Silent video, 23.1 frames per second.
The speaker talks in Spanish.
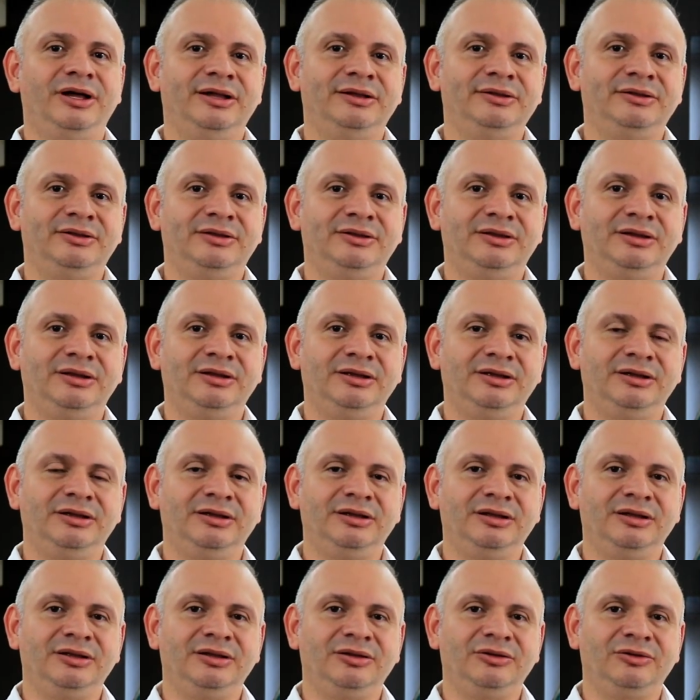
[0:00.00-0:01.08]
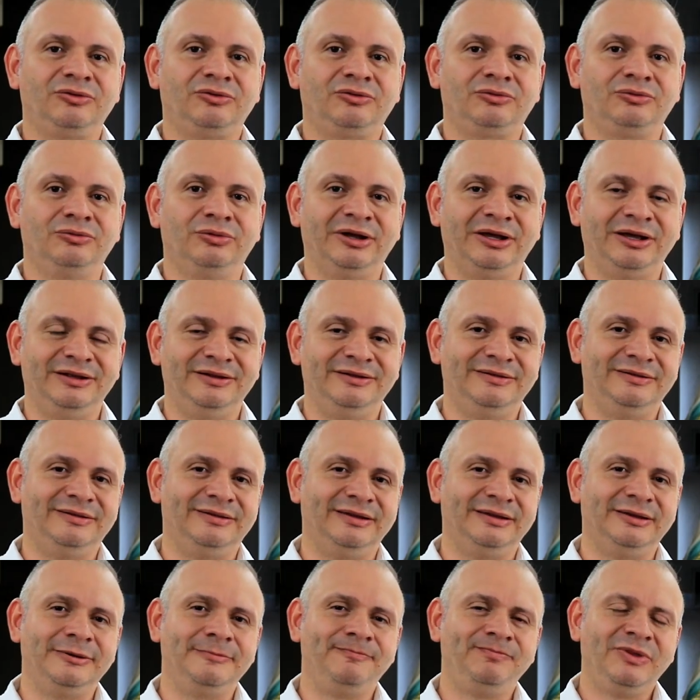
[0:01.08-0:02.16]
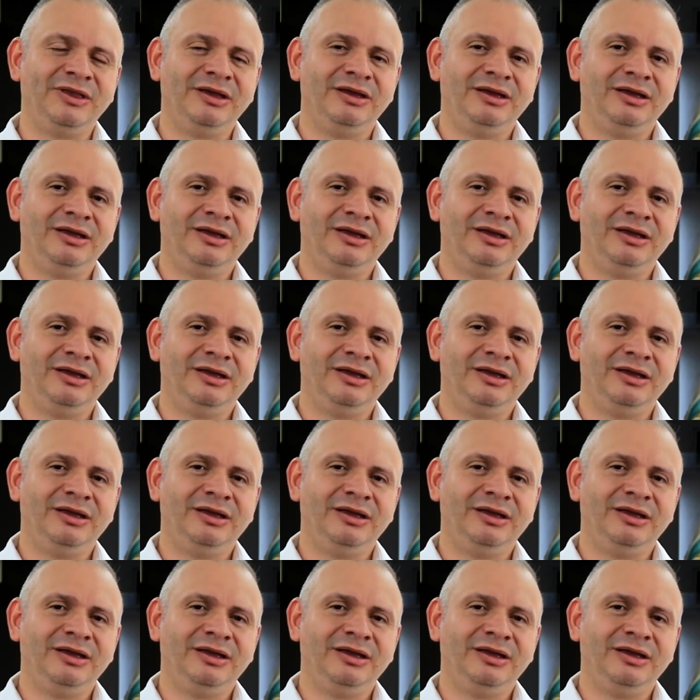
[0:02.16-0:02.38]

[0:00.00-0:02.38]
ante su gente.